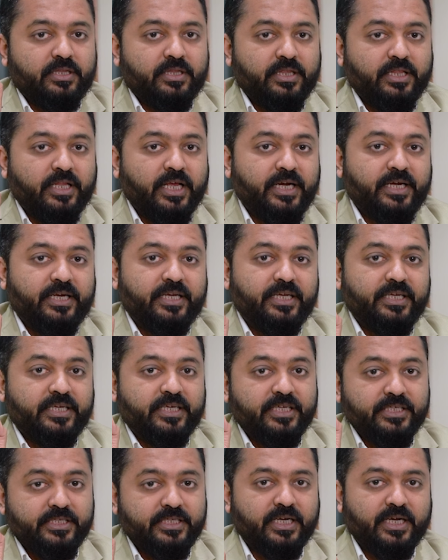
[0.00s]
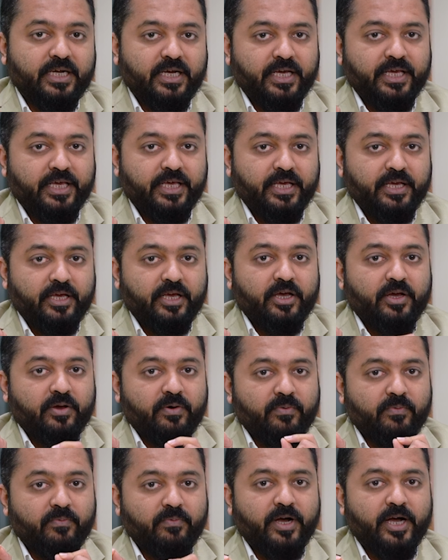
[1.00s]
लेटरिन की जगह है
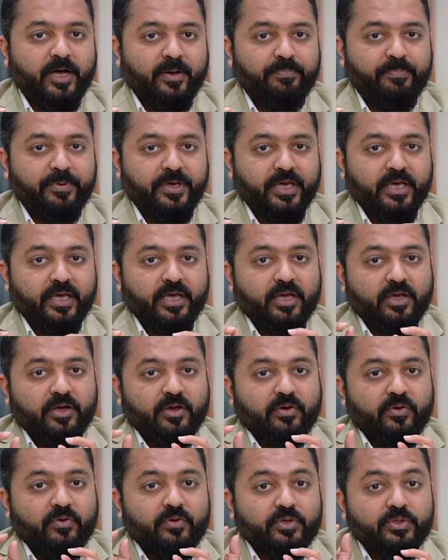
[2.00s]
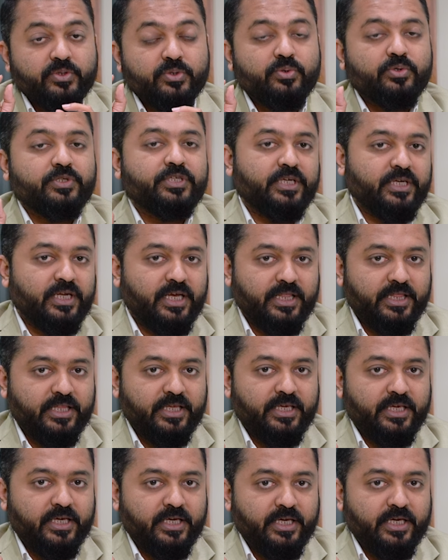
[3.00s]
वहाँ पे सूजन
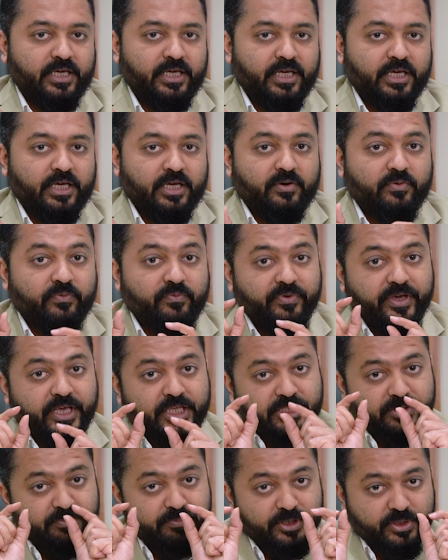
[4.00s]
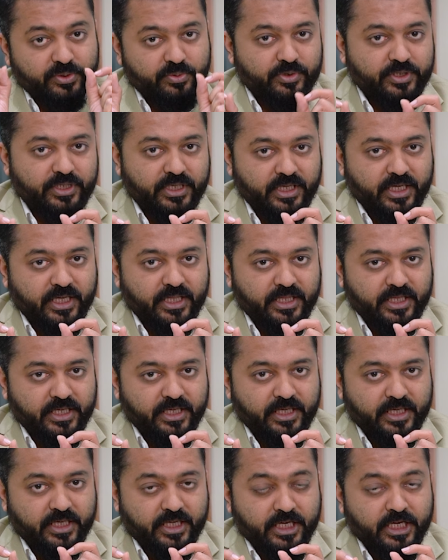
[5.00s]
आती है वेंस में सूजन
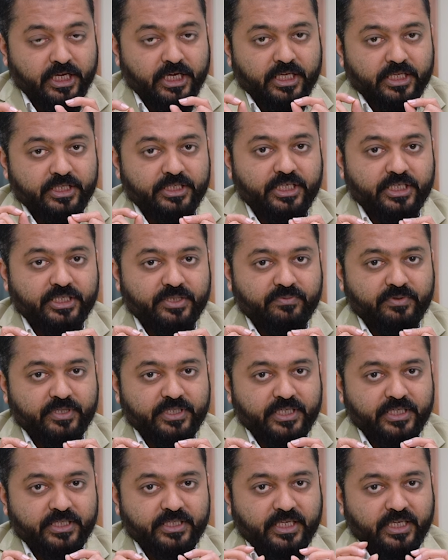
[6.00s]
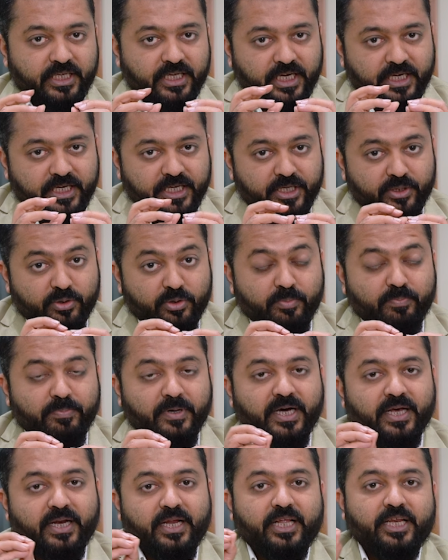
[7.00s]
आती है जिस वजह से लेटरिन को
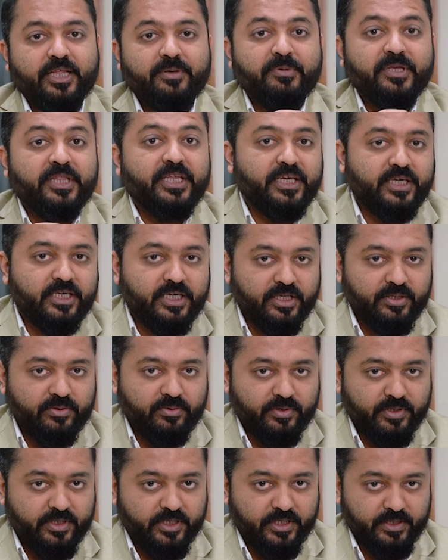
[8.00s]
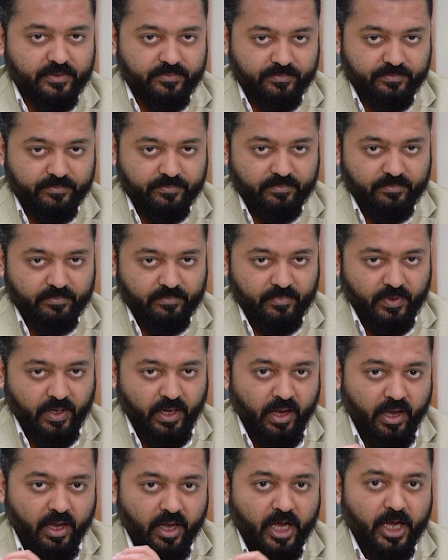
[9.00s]
बाहर आने में दिक्कत होती है
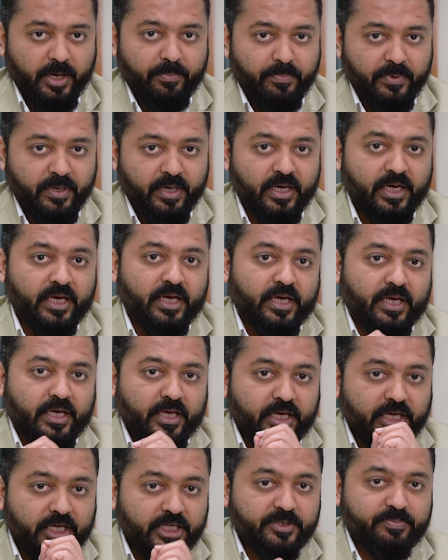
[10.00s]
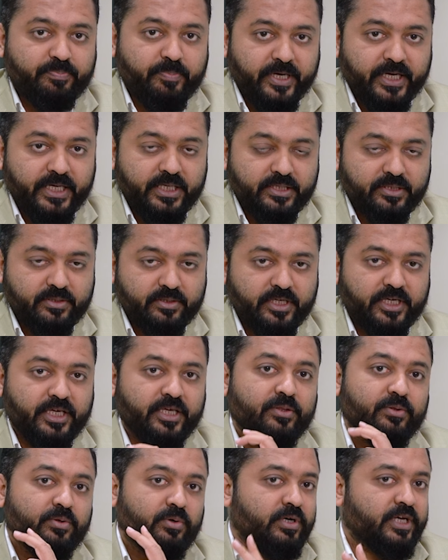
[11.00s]
अब इस पाइल्स
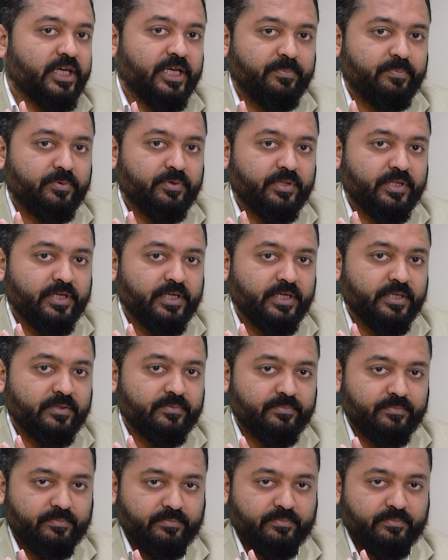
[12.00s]
के दो टाइप होते हैं